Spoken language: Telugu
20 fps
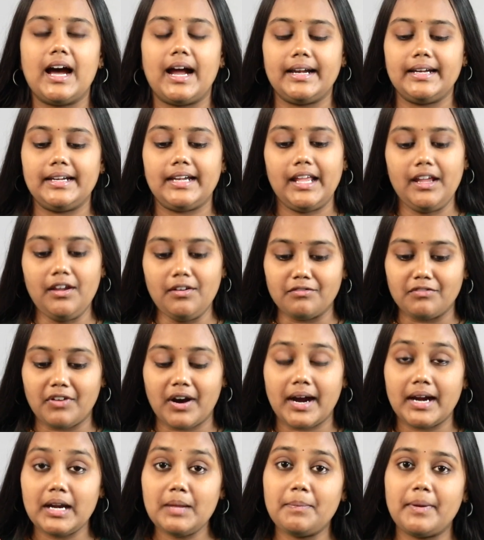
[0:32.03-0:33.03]
అంటే
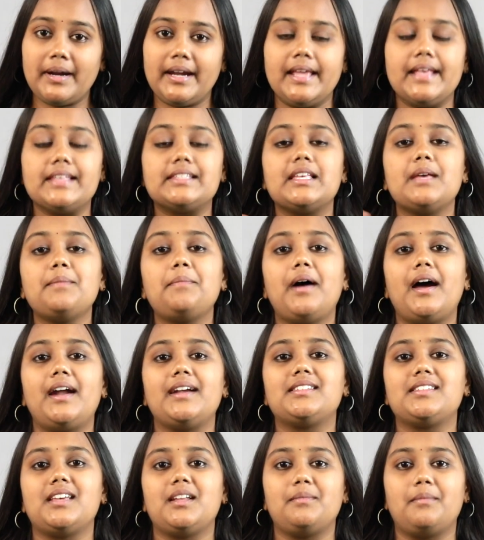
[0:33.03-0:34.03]
వాడి పడేసే
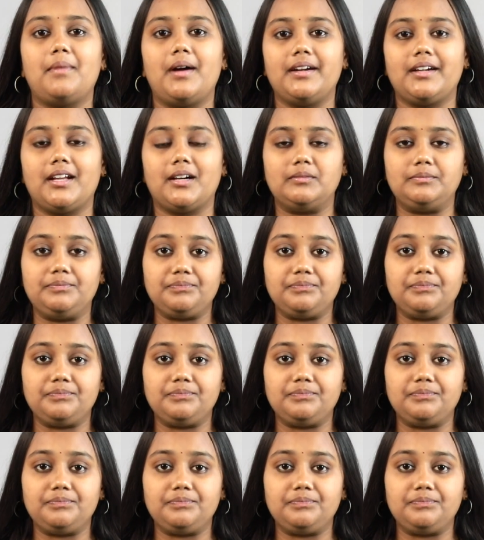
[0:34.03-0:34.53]
ప్యాడ్స్ అనమాట